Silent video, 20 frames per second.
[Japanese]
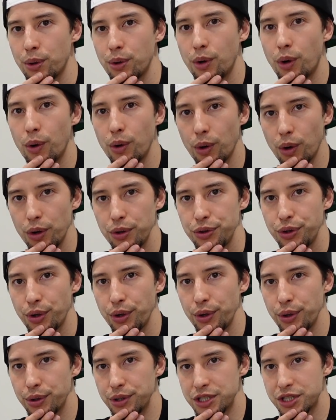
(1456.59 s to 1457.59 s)
今後ど
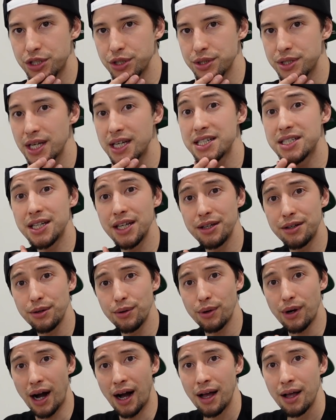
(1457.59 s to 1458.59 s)
のように修正していく
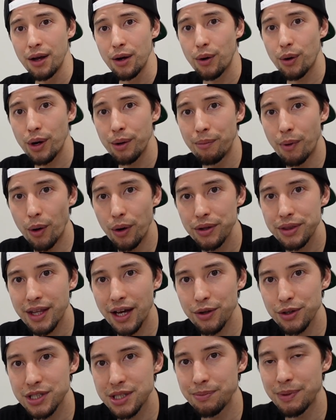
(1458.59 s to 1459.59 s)
のか、これも
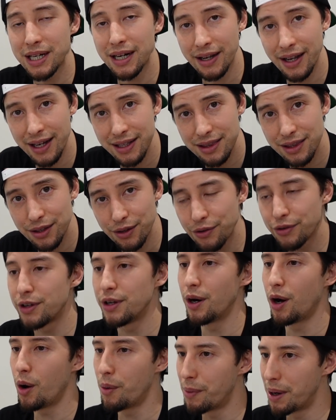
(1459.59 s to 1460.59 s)
楽しみかなっていうふう
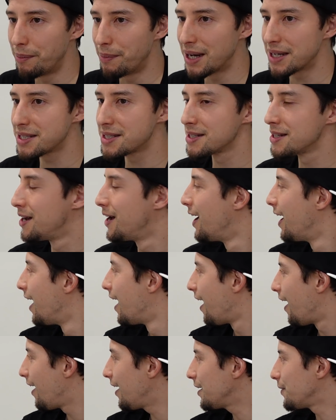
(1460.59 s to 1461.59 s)
に思います。
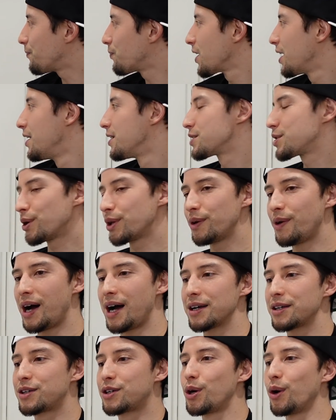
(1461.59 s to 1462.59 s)
はい。それで
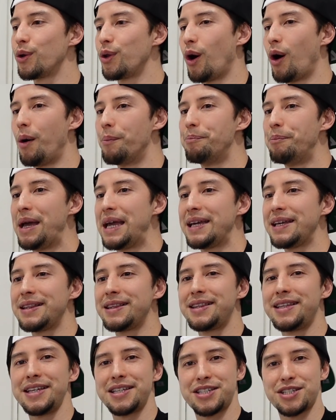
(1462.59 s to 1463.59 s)
は今日の
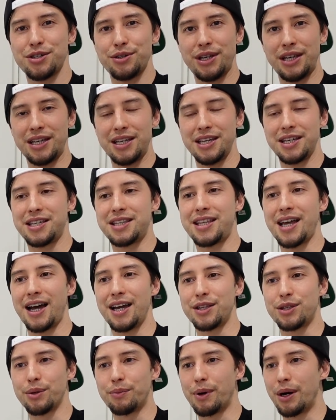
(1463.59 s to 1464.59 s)
メインディッシュに行きた
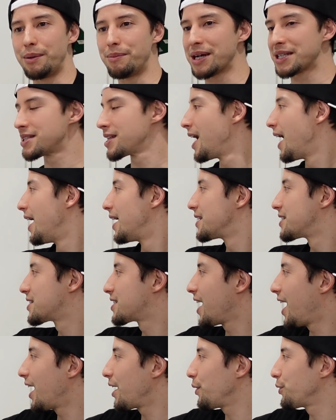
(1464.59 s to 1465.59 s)
いと思います。
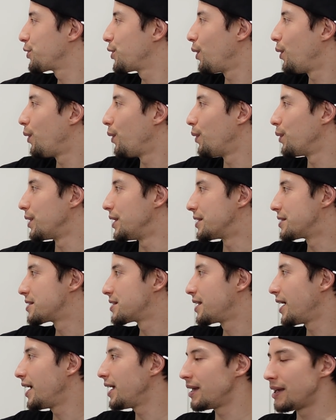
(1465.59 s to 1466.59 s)

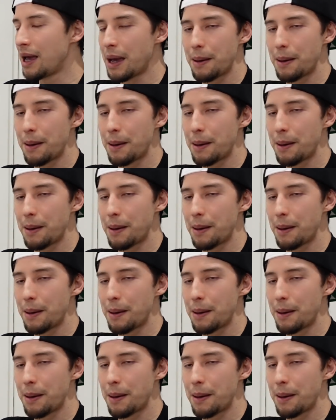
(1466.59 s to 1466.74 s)
シャーロット・ホーネツ対